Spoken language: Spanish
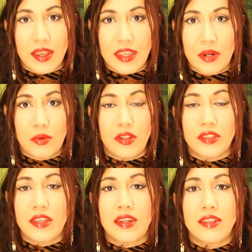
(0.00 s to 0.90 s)
hay
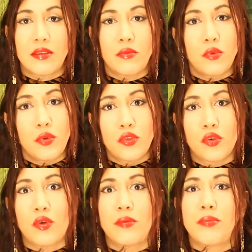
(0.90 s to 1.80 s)
árboles que crecen
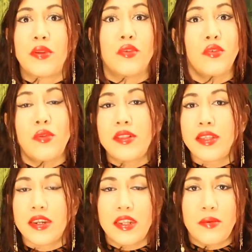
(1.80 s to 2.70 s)
mucho pero solo
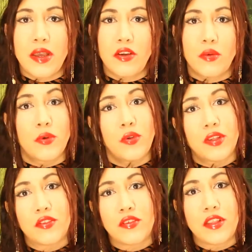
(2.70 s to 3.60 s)
hacia arriba, como lo
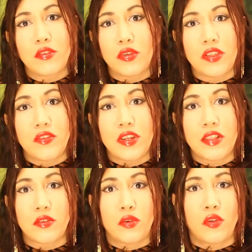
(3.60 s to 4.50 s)
que son las
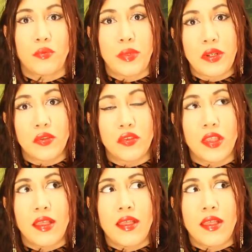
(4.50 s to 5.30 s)
coníferas o los pinos.